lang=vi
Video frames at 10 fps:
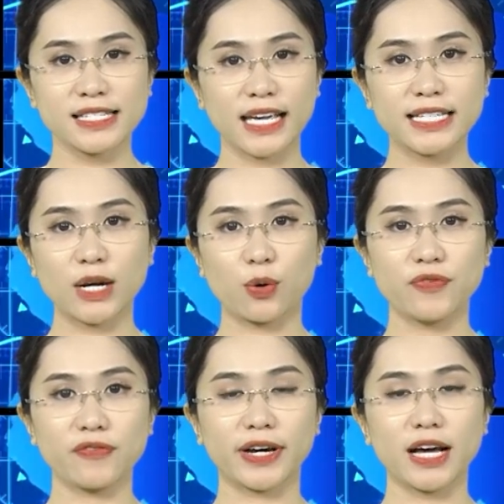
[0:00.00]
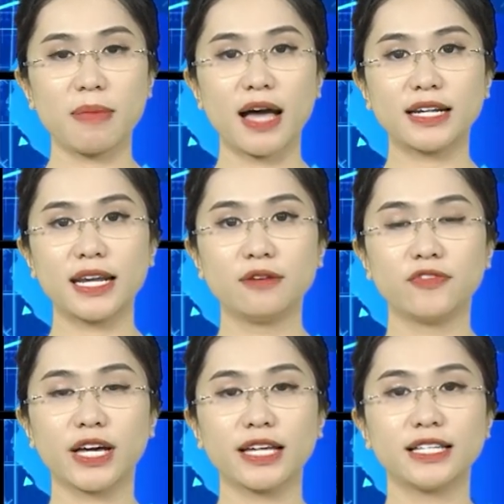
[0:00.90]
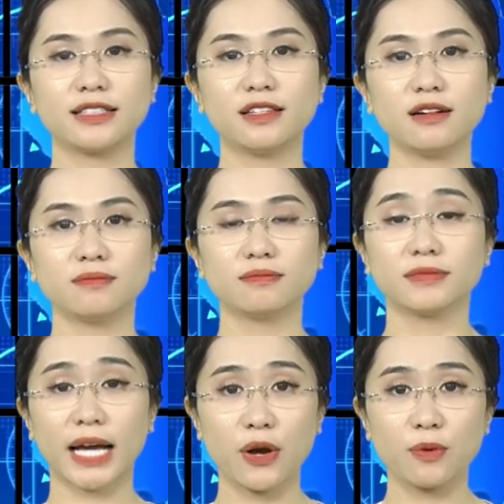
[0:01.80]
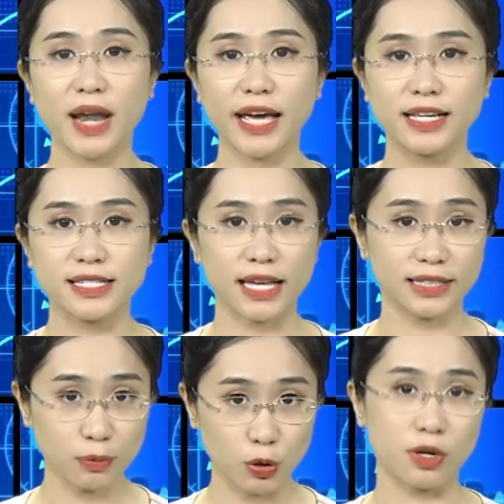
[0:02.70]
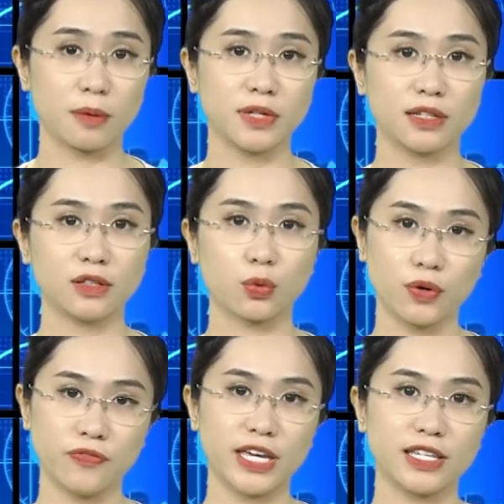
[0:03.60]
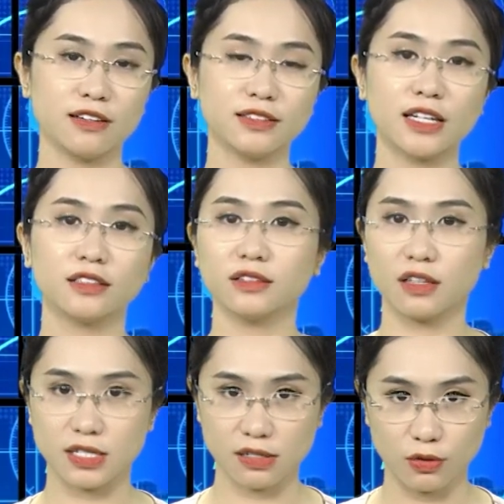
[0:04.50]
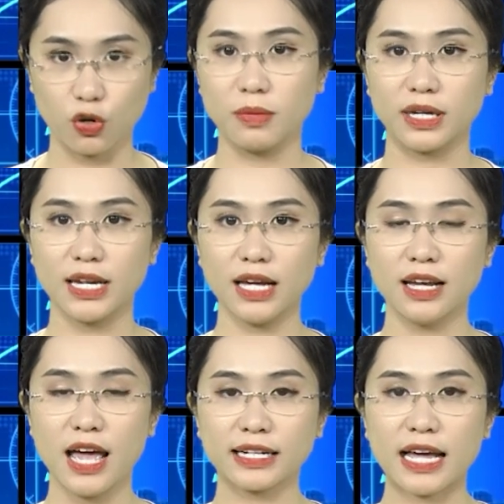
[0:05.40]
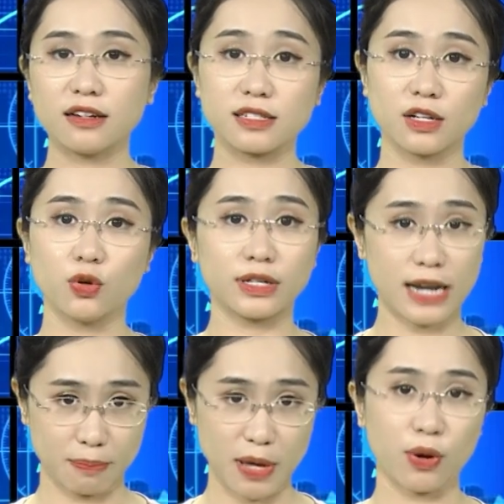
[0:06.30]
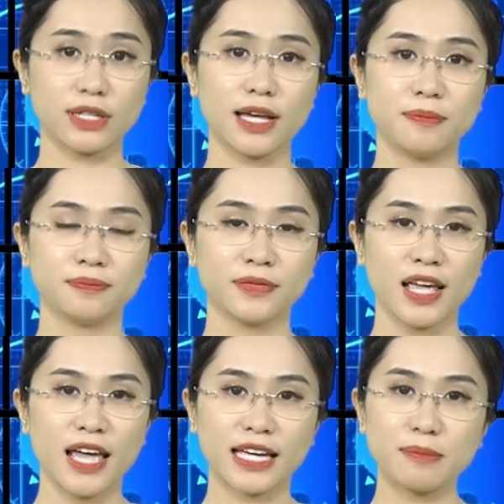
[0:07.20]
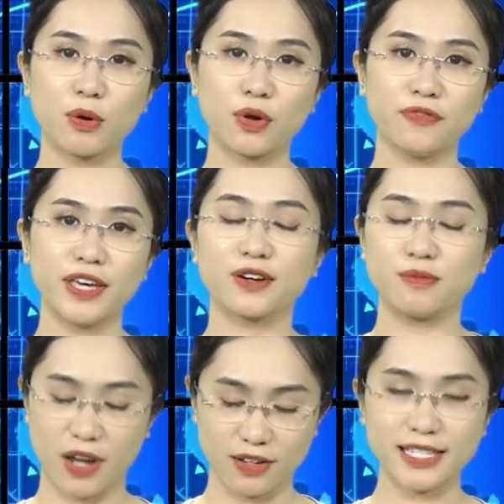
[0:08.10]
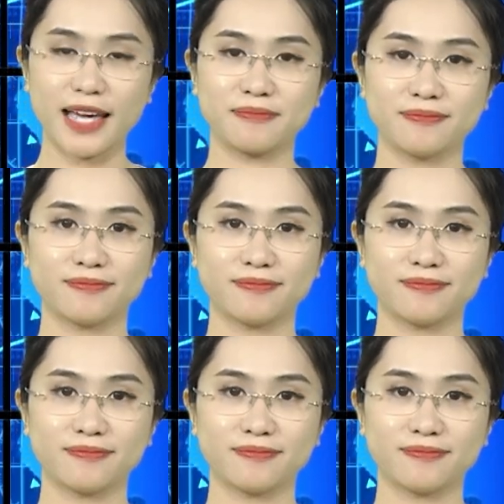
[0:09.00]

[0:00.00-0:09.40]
Xin kính chào quý vị và các bạn đã đến với kênh tin tức. Ngày hôm nay sẽ tiếp tục cập nhật tới quý vị những tin tức thời sự nổi bật nhất đang được dư luận đặc biệt quan tâm. Kính mời quý vị cùng đón xem.